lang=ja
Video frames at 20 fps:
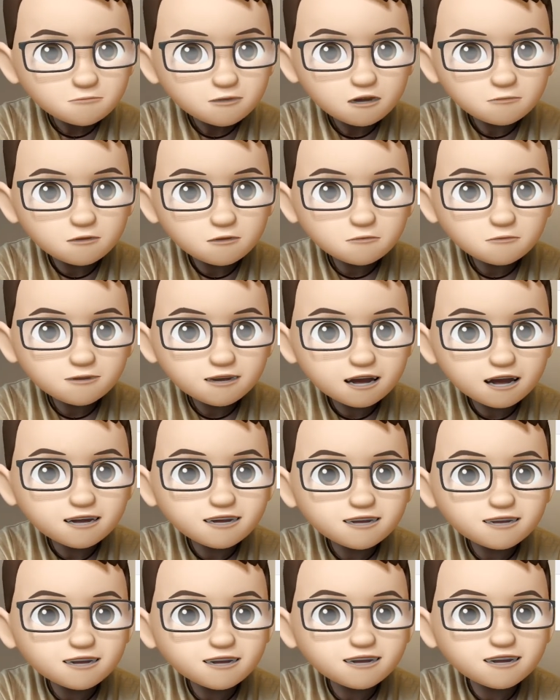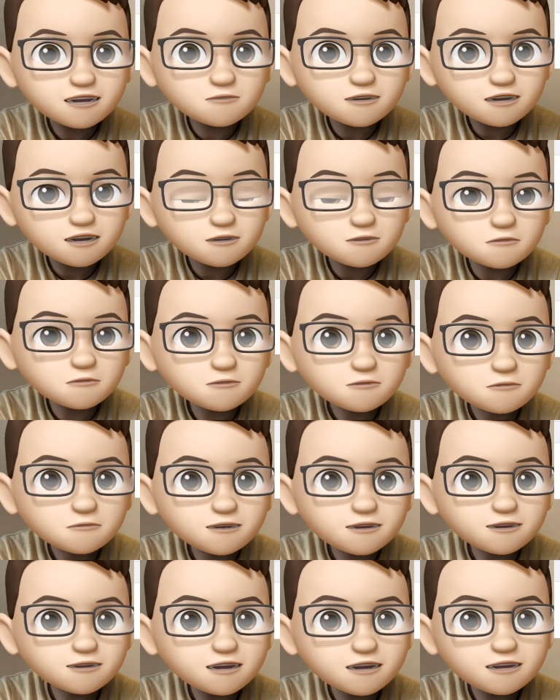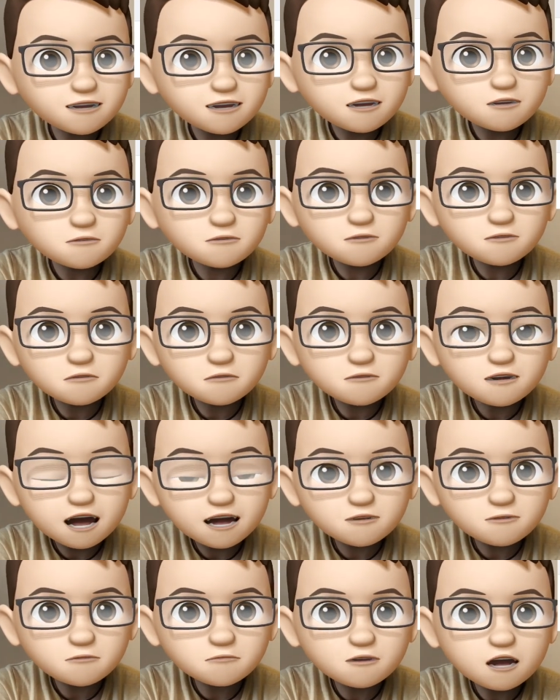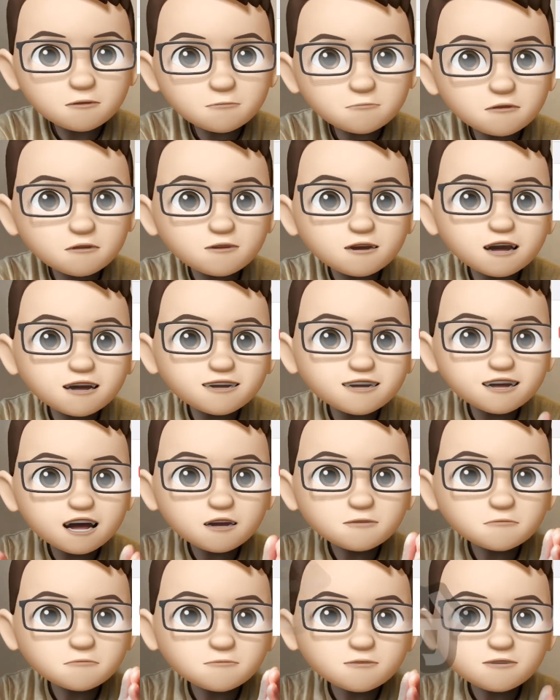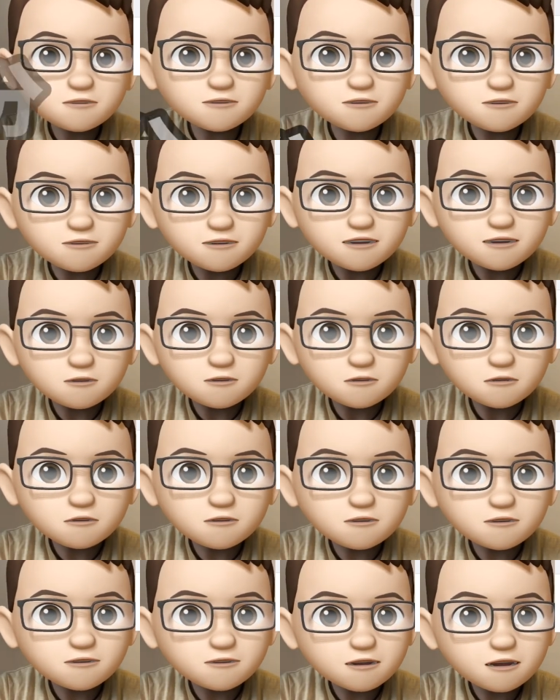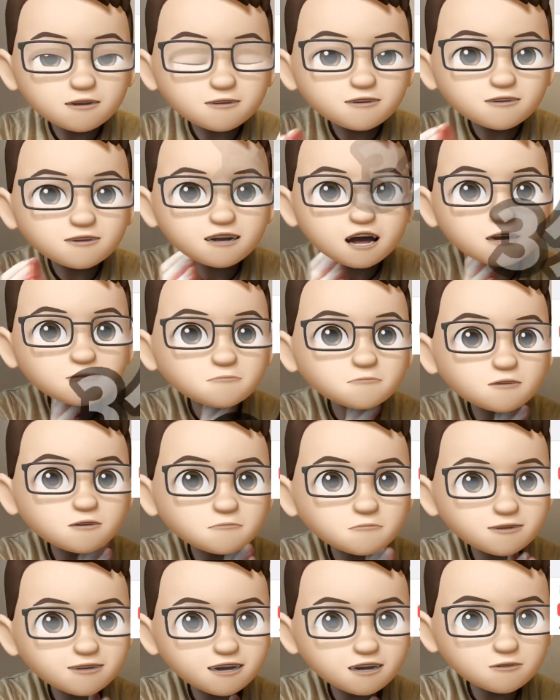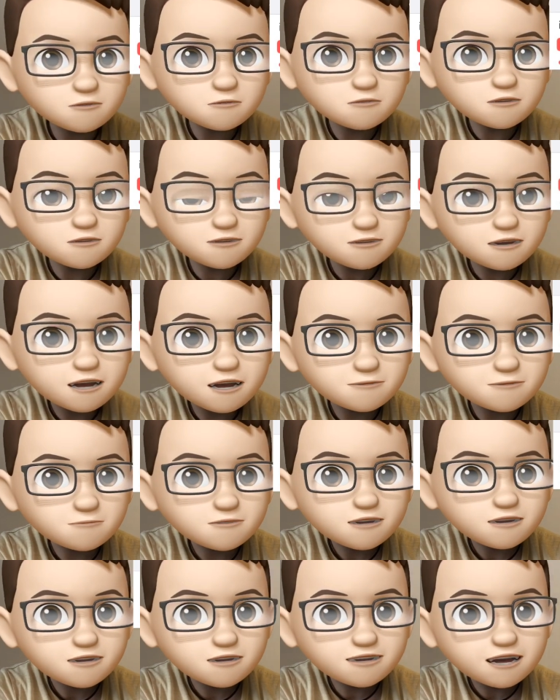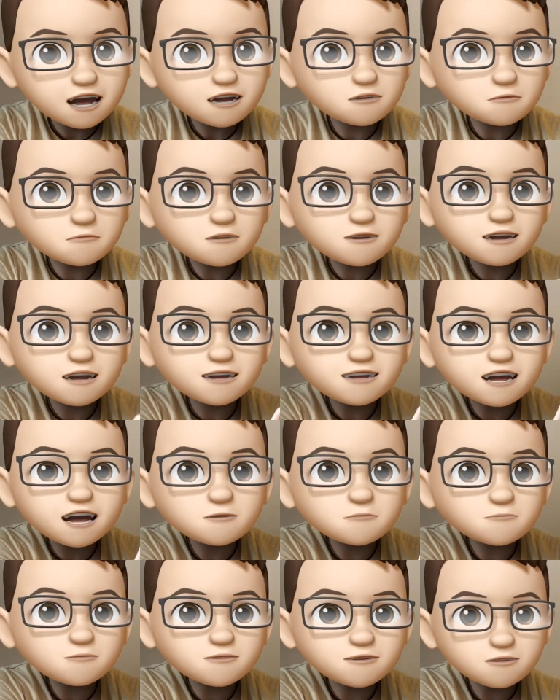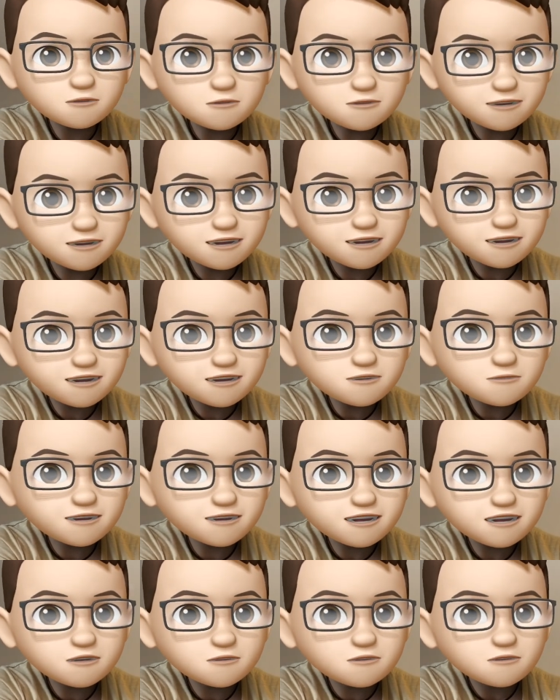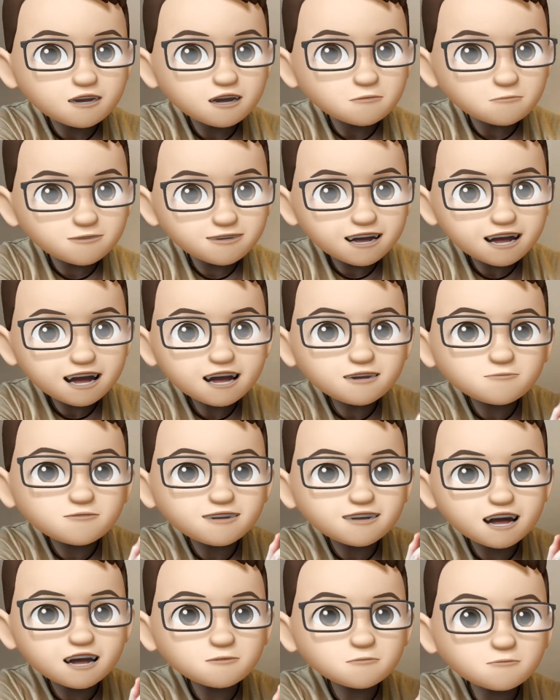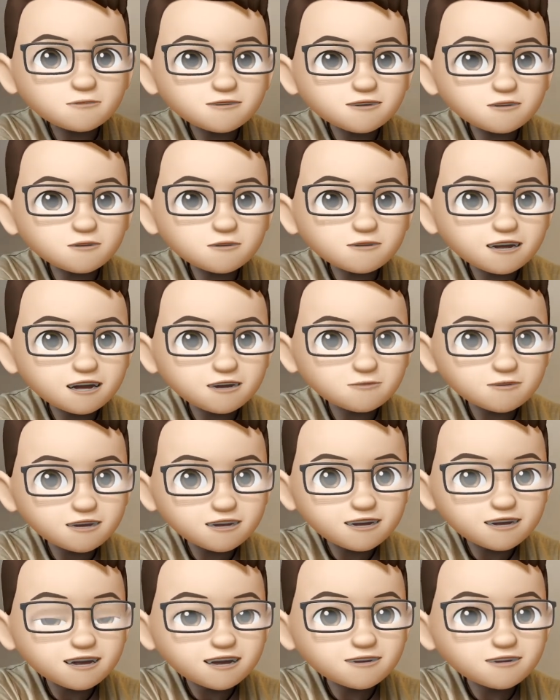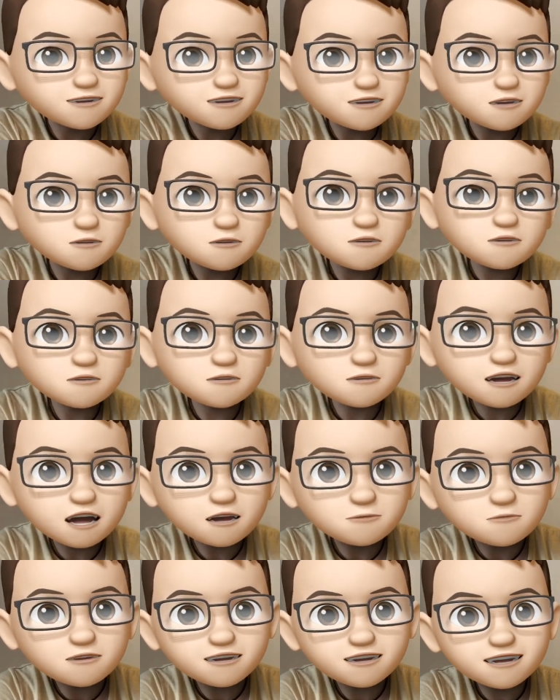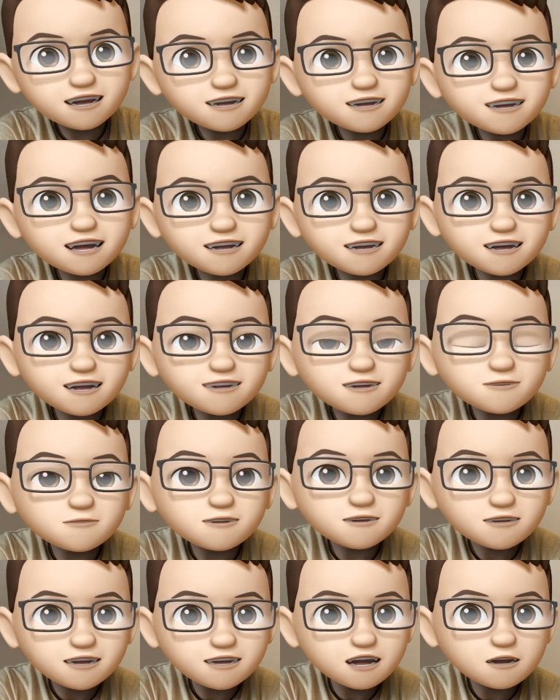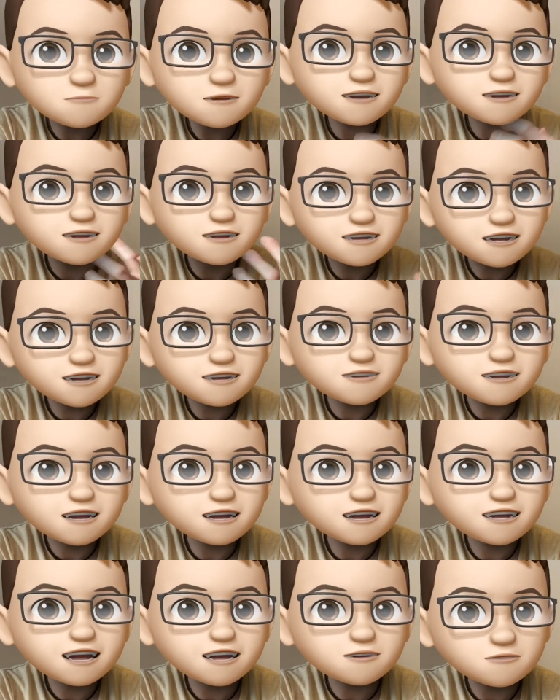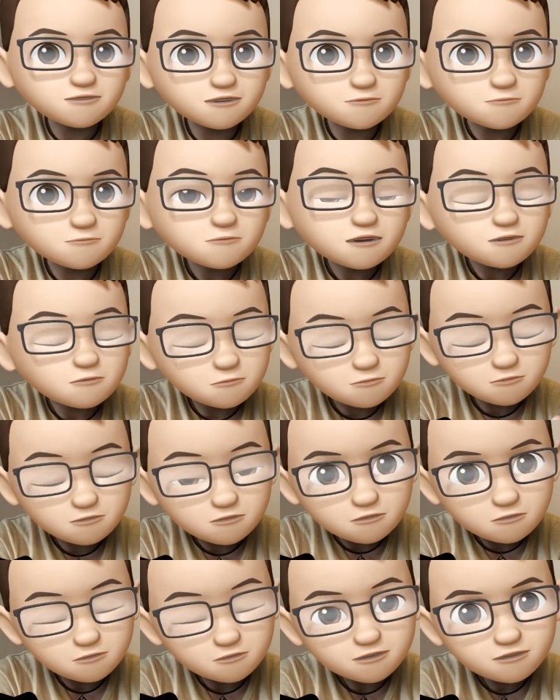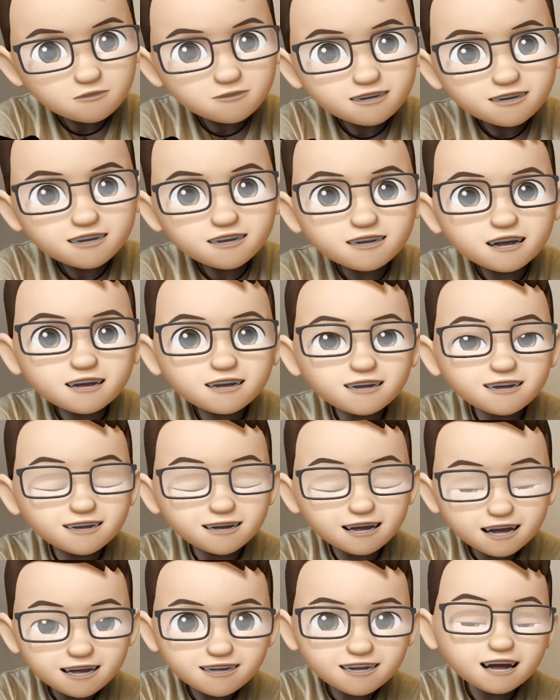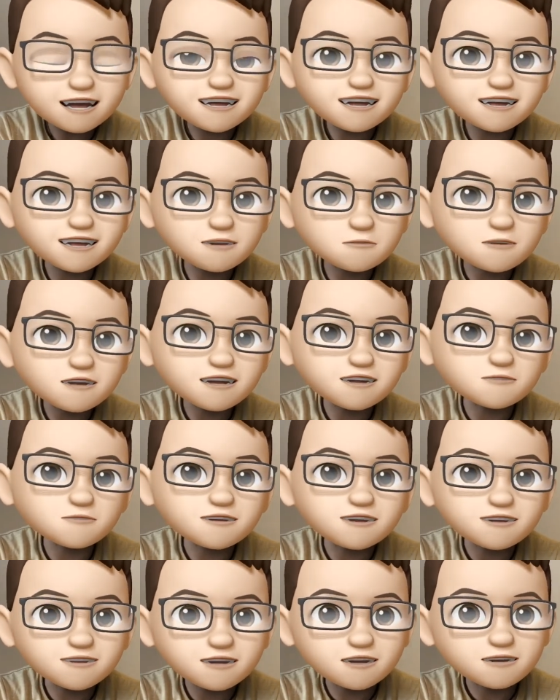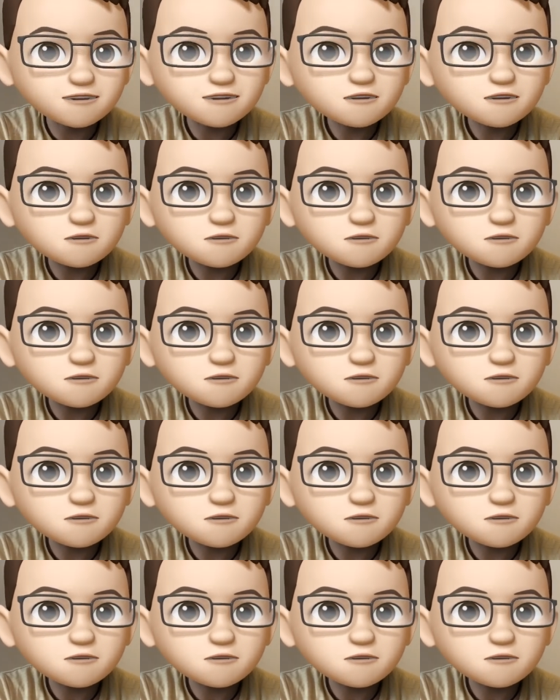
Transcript: こんな感じになっちゃうんですけど、なんで今回の動画も3分ずつこう撮って3分また撮って最後もう一回3分撮ってってするんですけど、最後の3分撮った時にその動画がもう消えちゃったりするんですね。喋って撮影した後にこれ本当に辛いんでかなりなデメリットですね。こ